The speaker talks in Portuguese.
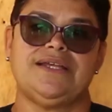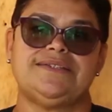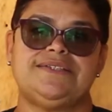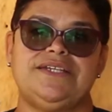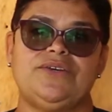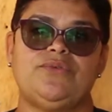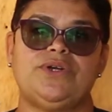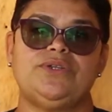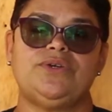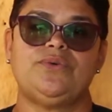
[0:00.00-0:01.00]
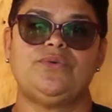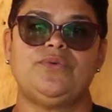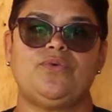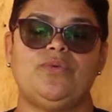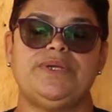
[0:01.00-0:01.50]
Sim, quando
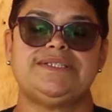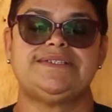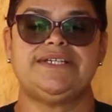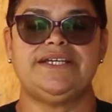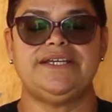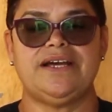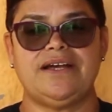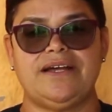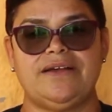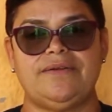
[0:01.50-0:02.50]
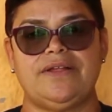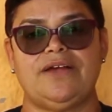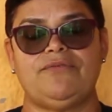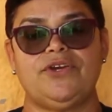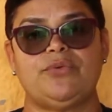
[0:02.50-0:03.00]
eu comecei a,
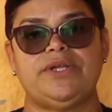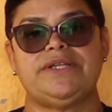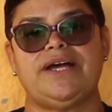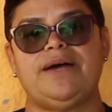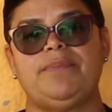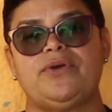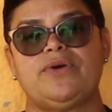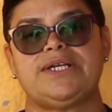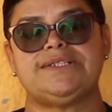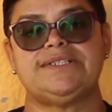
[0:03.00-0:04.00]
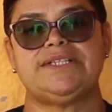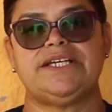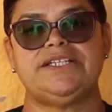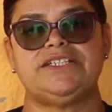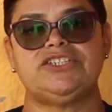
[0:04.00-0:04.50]
a frequentar a paróquia Santa
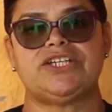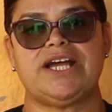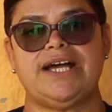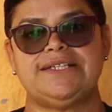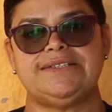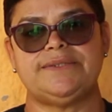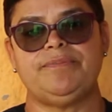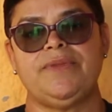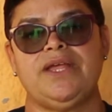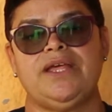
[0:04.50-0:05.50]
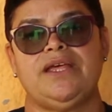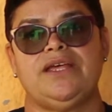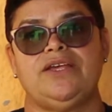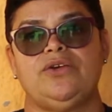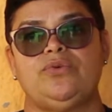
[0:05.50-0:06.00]
Rita de Cássia,
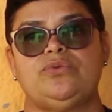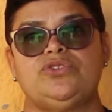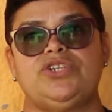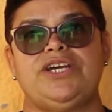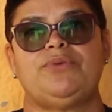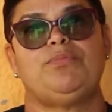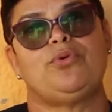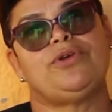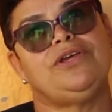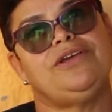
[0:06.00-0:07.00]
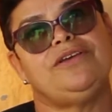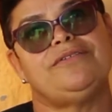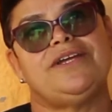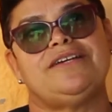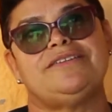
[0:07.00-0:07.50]
eu já era um pouquinho,
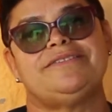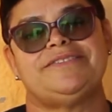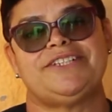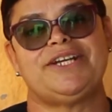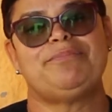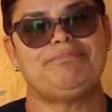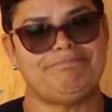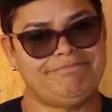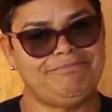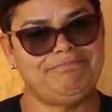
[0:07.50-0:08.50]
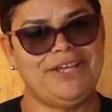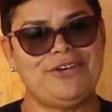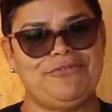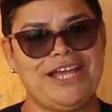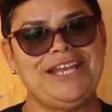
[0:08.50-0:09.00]
né? Já era
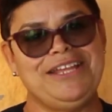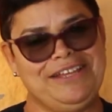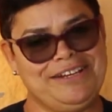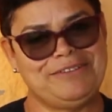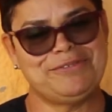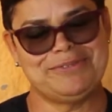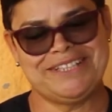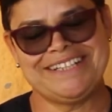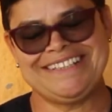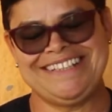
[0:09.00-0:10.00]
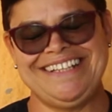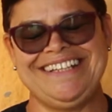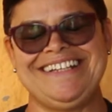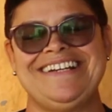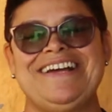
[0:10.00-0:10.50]
meia velhinha, né? Vamos dizer
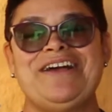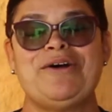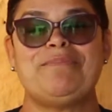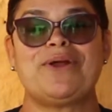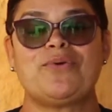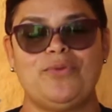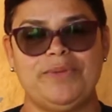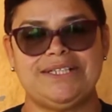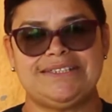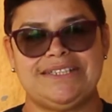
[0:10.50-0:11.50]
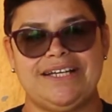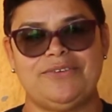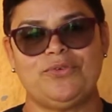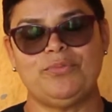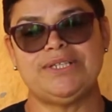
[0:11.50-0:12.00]
assim, para começar.
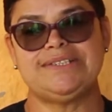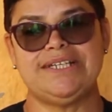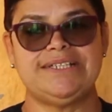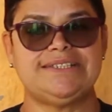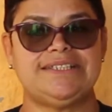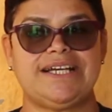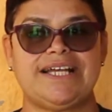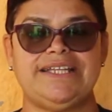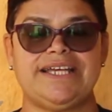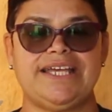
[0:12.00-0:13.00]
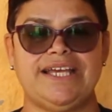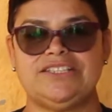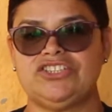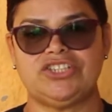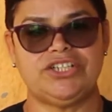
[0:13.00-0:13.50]
Não comecei assim na
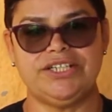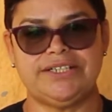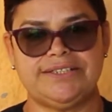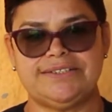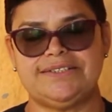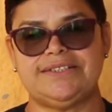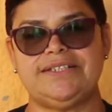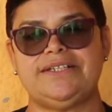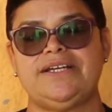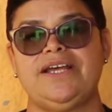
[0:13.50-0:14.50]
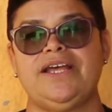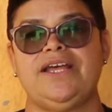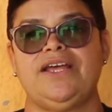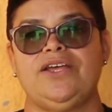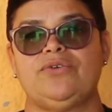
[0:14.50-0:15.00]
catequese de criança, né?
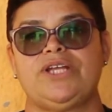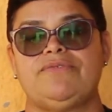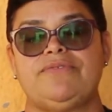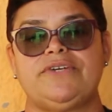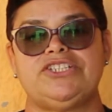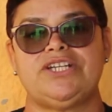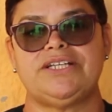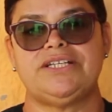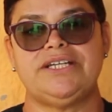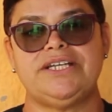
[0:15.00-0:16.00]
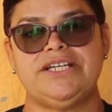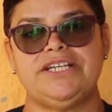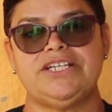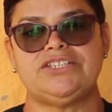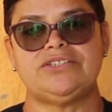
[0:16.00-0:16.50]
Eu estava afastada da
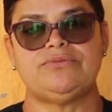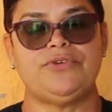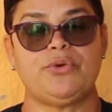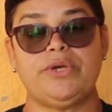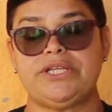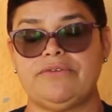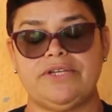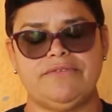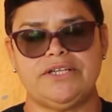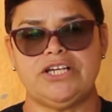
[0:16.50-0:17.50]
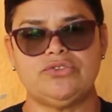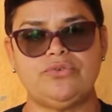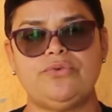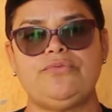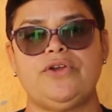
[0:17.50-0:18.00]
igreja, não frequentava, na verdade, eu
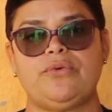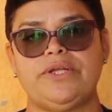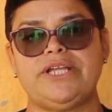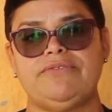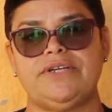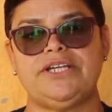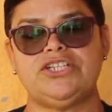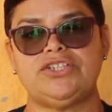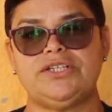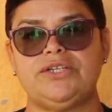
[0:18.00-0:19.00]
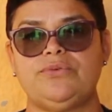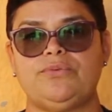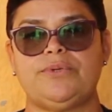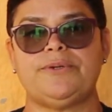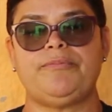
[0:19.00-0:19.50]
não frequentava igreja
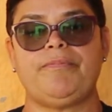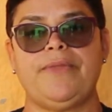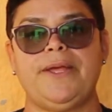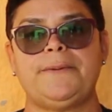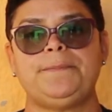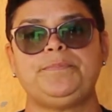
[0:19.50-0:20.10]
nenhuma, né?